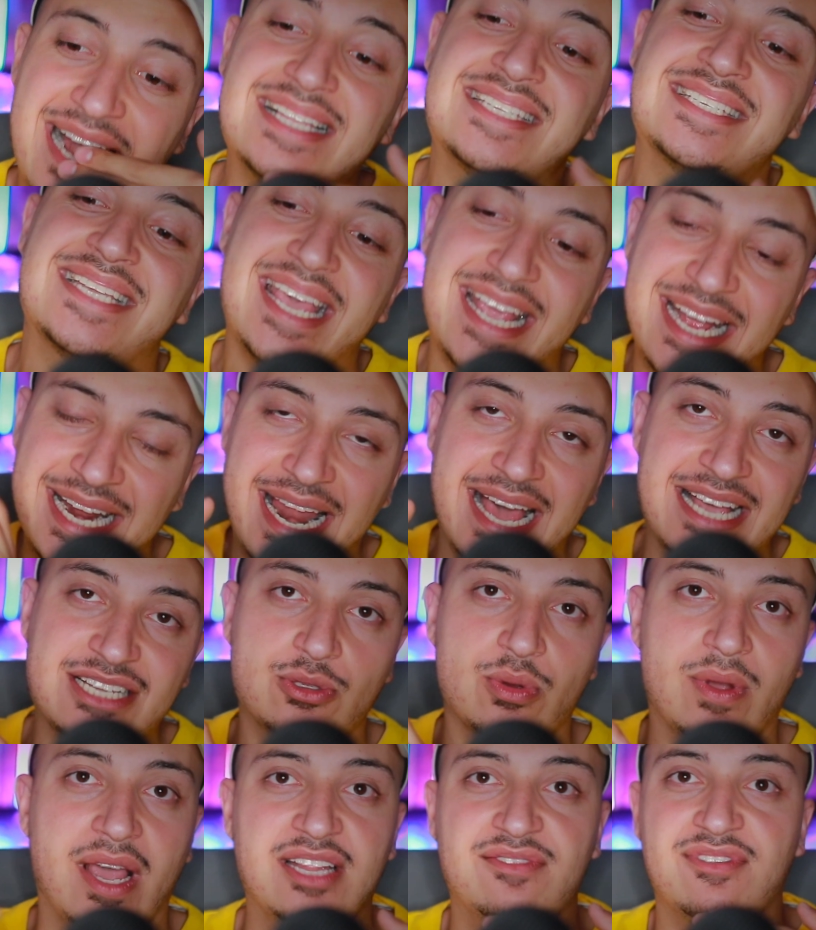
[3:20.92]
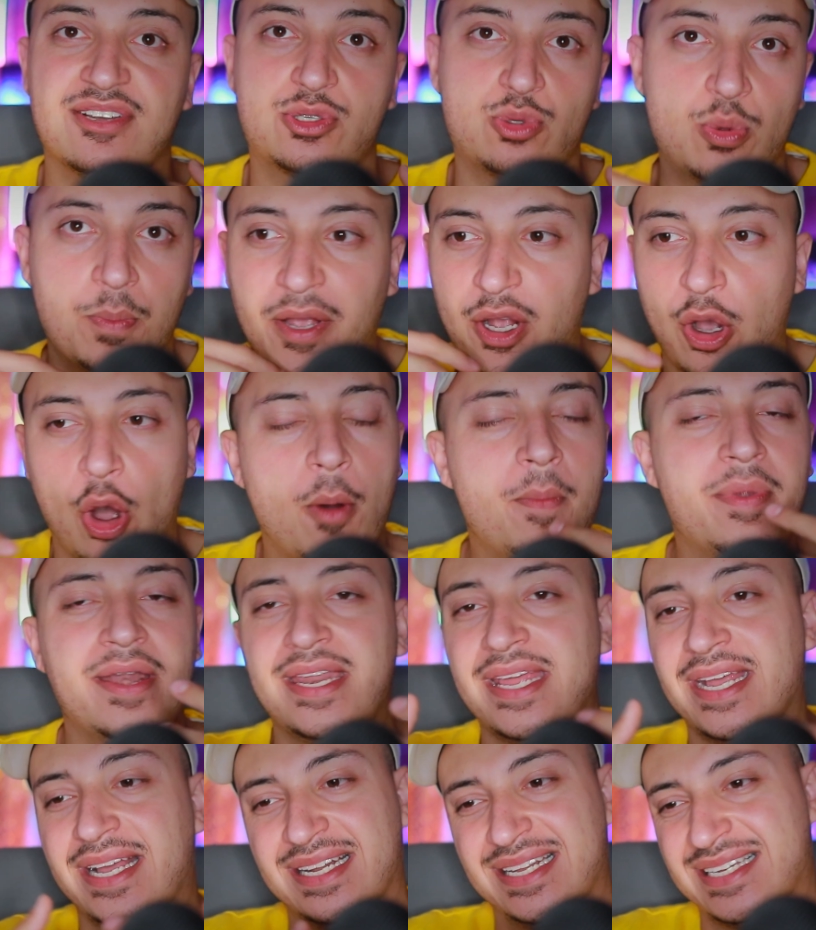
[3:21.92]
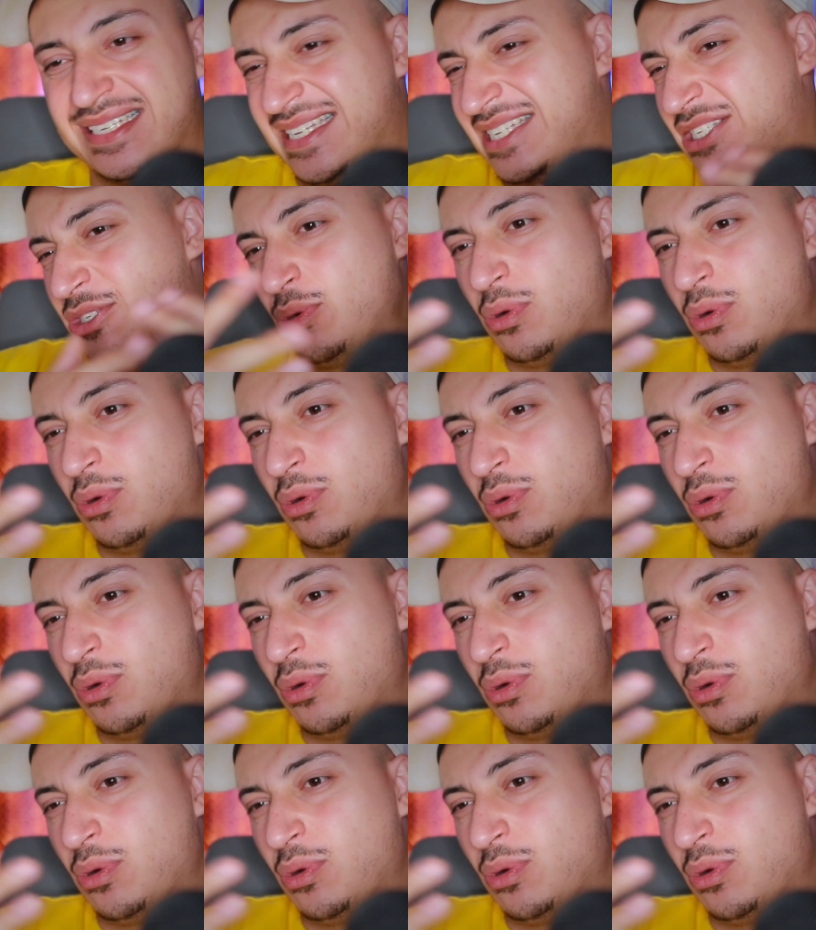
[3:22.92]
als Gegenleistung etwas zu bekommen, Digga. Das ist